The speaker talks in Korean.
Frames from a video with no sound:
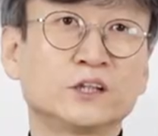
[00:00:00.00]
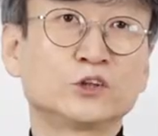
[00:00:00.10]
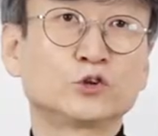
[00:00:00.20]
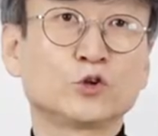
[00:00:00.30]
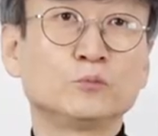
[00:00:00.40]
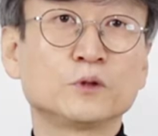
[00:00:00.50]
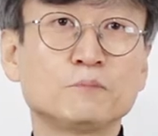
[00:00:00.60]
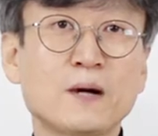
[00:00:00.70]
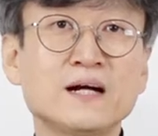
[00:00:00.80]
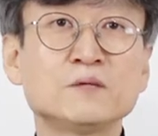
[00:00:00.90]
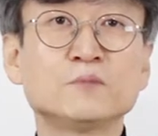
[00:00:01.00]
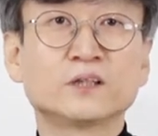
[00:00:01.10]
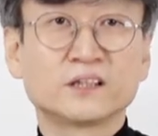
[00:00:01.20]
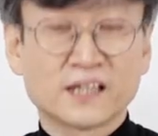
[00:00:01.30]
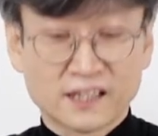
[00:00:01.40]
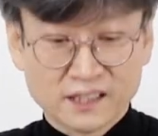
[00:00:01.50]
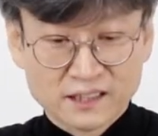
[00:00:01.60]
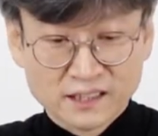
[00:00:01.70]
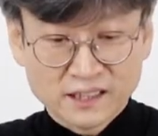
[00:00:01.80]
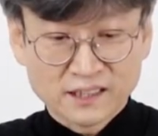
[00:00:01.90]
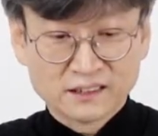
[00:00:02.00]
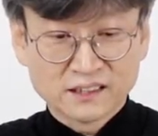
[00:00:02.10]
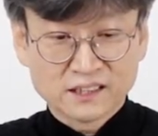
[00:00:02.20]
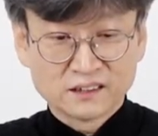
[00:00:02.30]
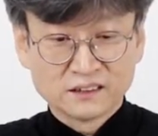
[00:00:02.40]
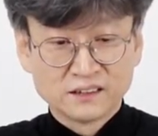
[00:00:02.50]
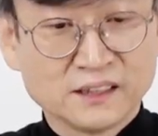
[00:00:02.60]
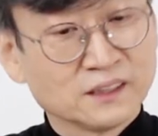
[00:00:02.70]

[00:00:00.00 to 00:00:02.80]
그래서 좀 더 빨리 먹어야 한다는